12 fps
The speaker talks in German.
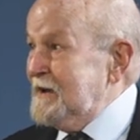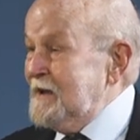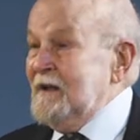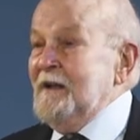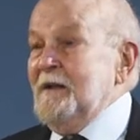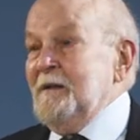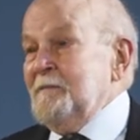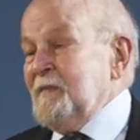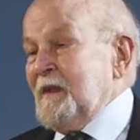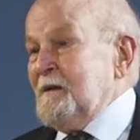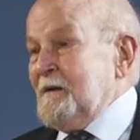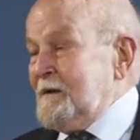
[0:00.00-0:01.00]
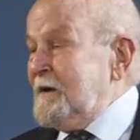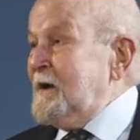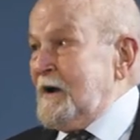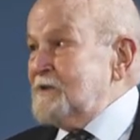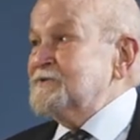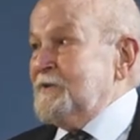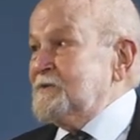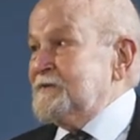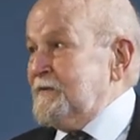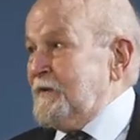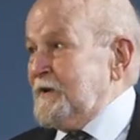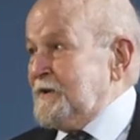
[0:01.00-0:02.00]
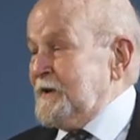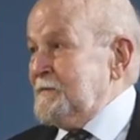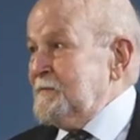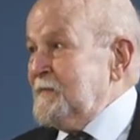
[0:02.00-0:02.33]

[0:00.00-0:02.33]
ja. äh, ausnutzen wollte.